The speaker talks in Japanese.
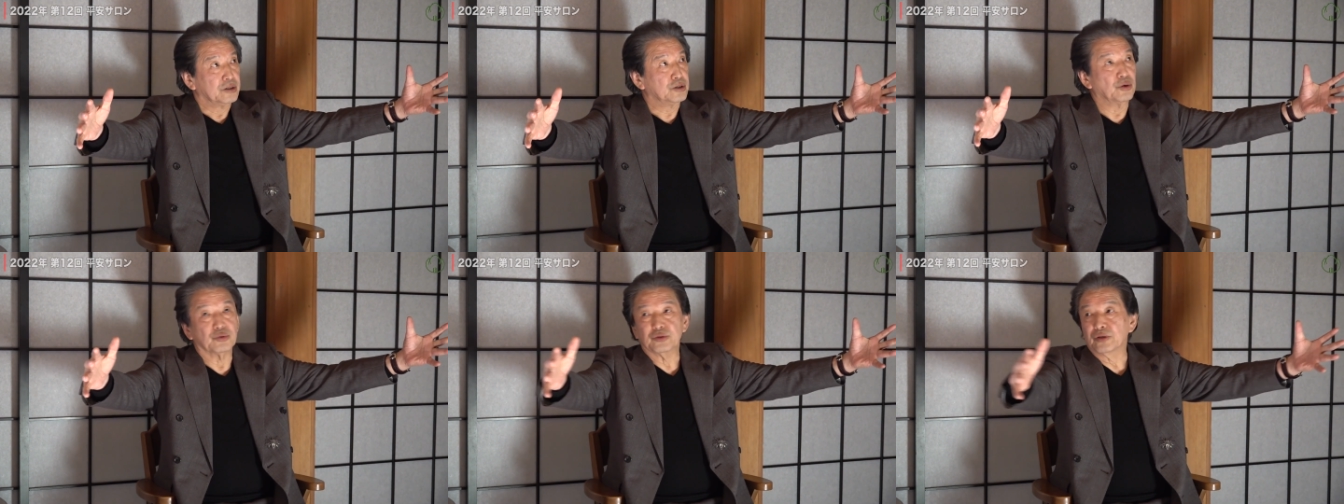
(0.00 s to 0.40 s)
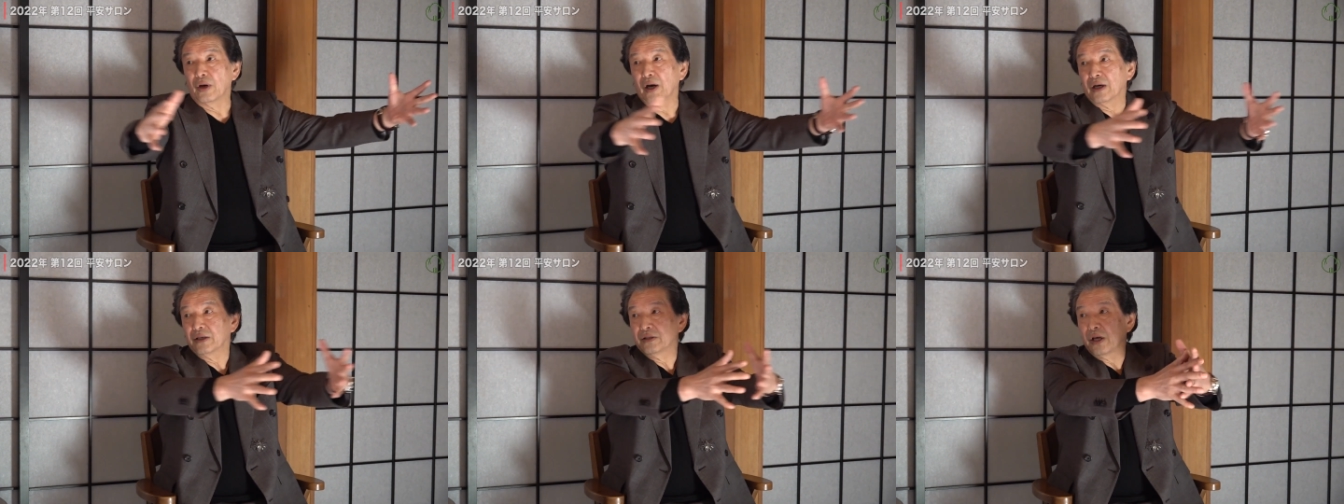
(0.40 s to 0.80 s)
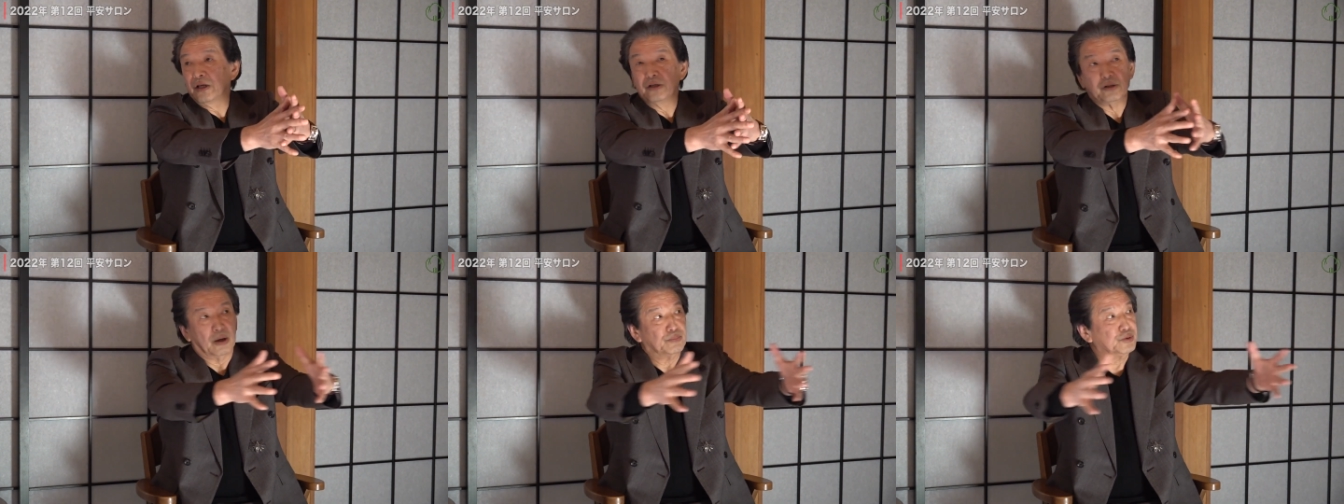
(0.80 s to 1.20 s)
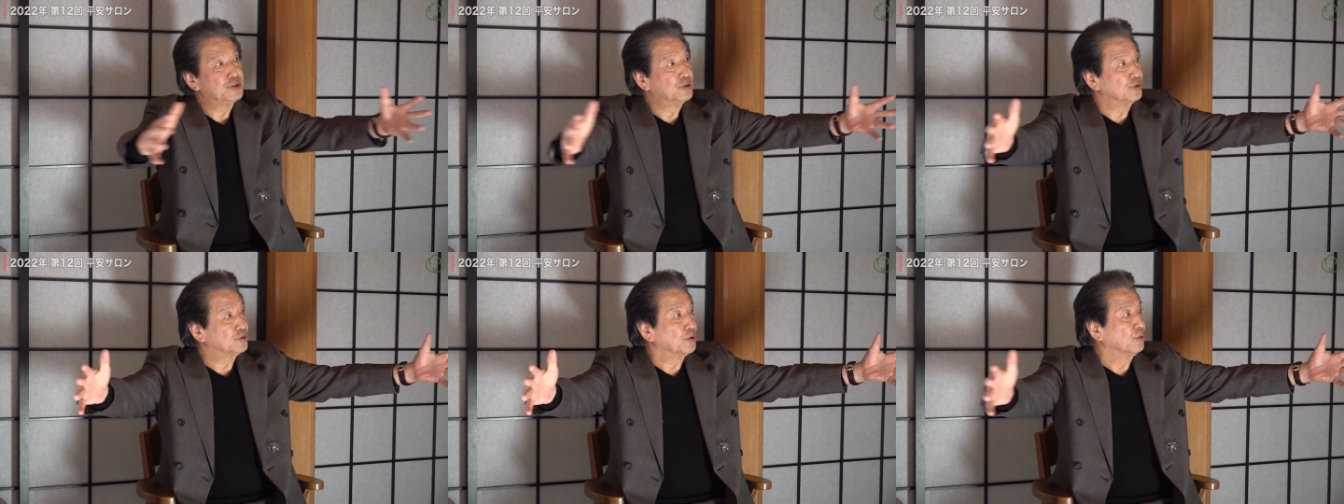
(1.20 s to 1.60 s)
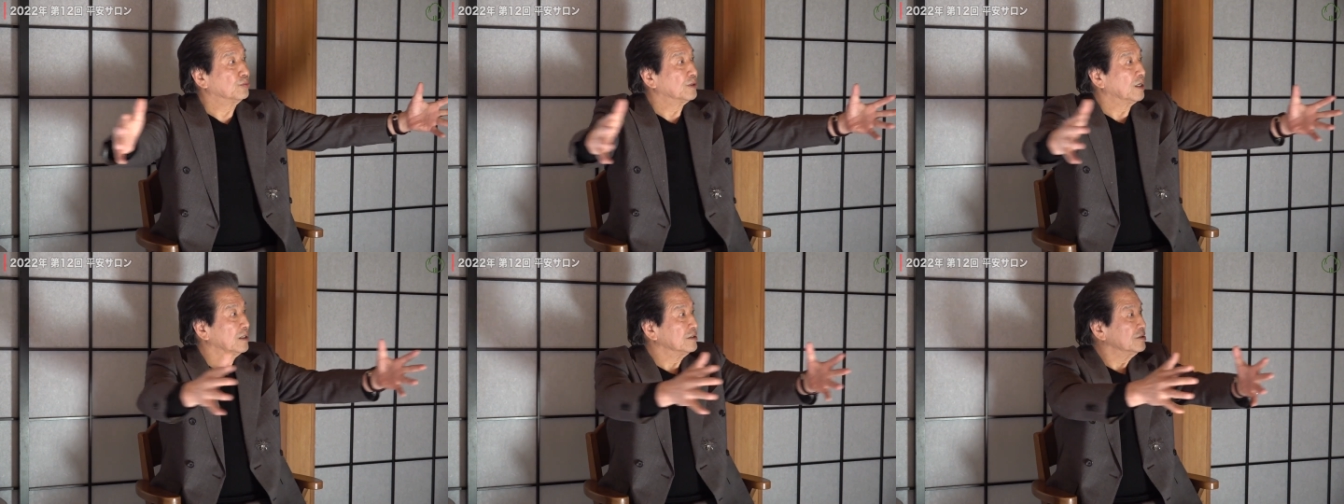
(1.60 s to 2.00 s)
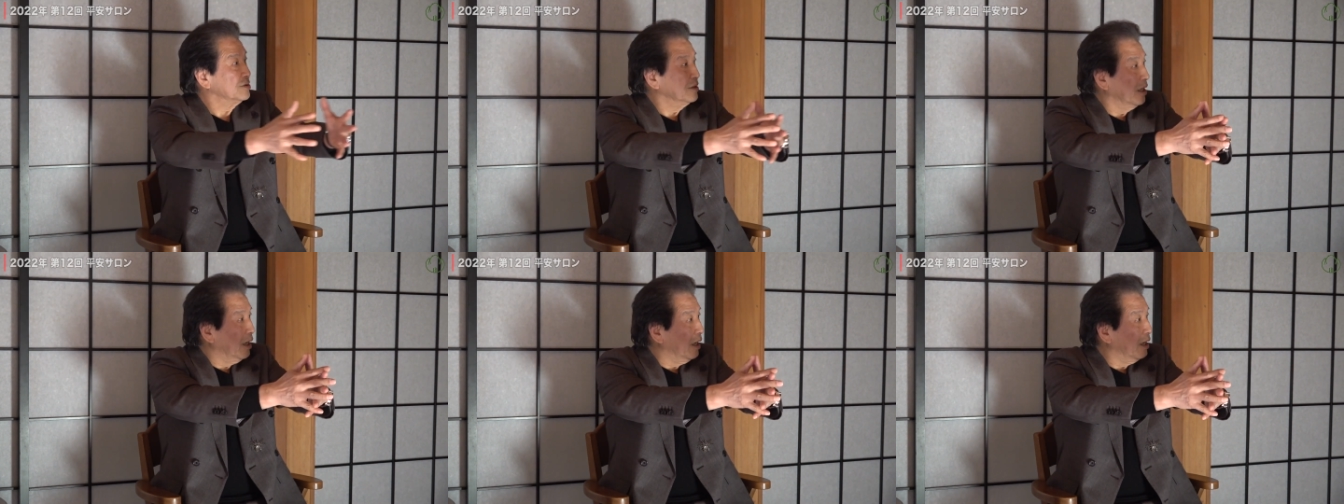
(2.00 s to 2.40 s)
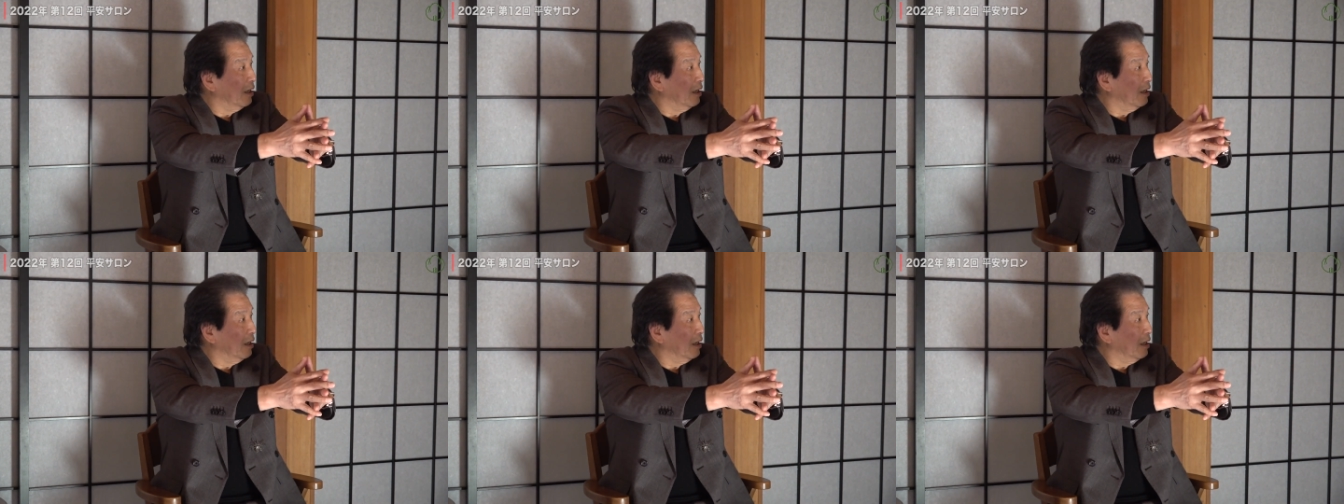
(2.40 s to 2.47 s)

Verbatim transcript: 基本的には武士の勝負なんですね。